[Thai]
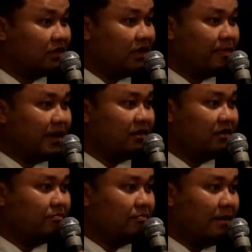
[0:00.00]
รถที่เป็น
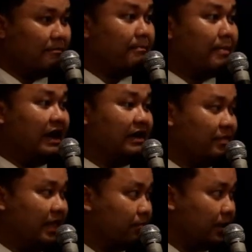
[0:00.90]
แบบแผนธรร
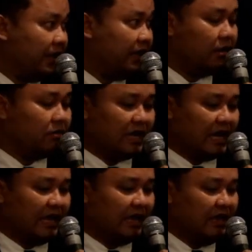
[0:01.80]
มเนียมประเพณีของ
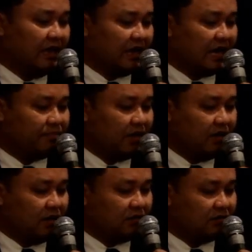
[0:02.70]
ไทยนะครับ
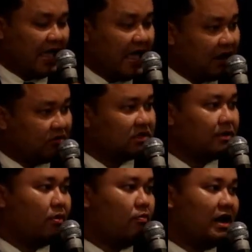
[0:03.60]
แต่เราก็
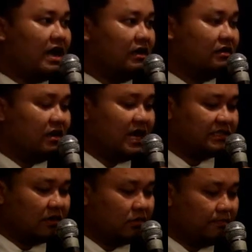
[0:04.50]
จะพบว่ารา
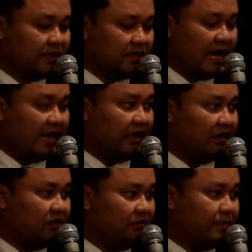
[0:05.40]
ชรถปืนใหญ่
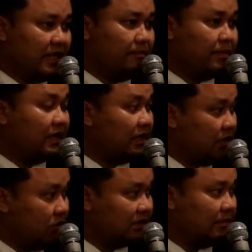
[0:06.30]
เป็นพระเกียร
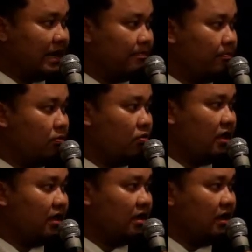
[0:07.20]
ติยศสำหรับผู้
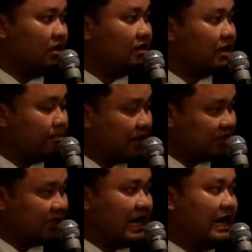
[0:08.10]
ที่เคยรับ
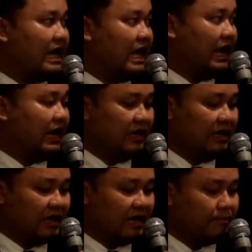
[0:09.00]
ราชการทหาร
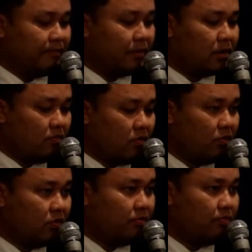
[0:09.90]
นะครับพระบรมว
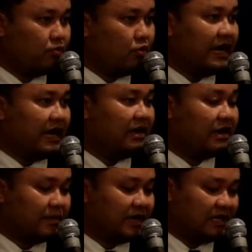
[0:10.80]
งศ์ผู้ใหญ่ที่
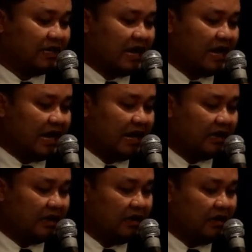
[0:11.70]
รับราชการทหาร
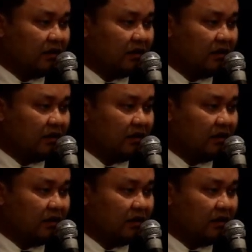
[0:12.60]
เนี่ย